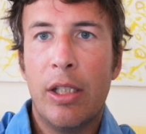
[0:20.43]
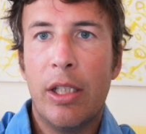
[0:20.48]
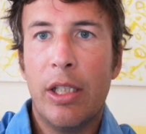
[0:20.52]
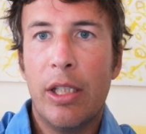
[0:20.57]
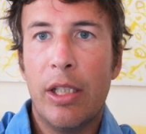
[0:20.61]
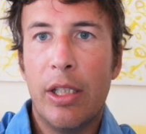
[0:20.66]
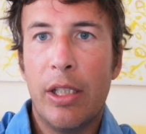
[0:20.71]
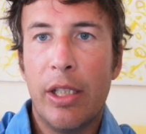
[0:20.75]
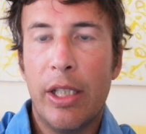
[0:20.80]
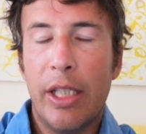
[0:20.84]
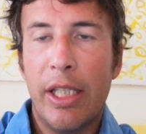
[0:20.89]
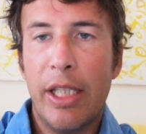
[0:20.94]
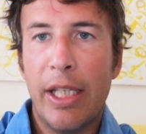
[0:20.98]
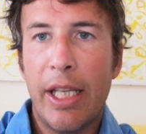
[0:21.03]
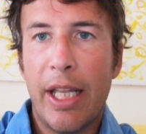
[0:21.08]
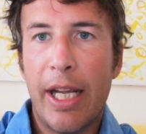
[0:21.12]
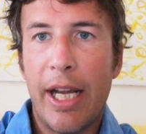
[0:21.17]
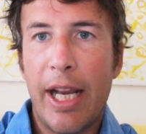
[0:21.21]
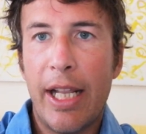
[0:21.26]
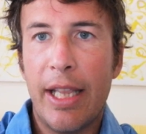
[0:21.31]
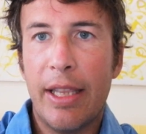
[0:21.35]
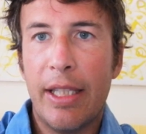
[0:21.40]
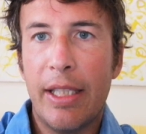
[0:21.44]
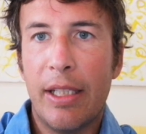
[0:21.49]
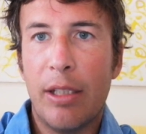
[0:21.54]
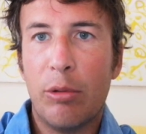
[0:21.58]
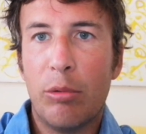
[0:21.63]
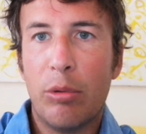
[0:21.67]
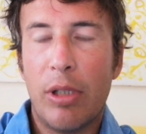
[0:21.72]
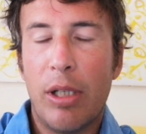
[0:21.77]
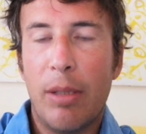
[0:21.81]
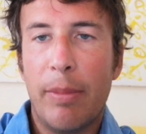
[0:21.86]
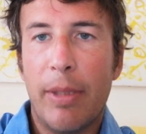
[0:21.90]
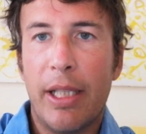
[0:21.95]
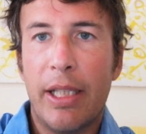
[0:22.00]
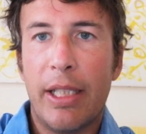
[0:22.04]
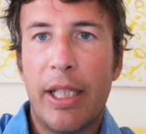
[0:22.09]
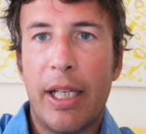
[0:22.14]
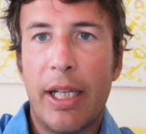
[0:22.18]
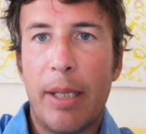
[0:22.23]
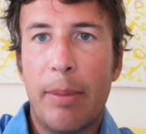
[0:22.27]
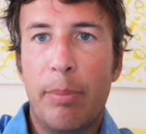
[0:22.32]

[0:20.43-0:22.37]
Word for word: eh, inerenti naturalmente al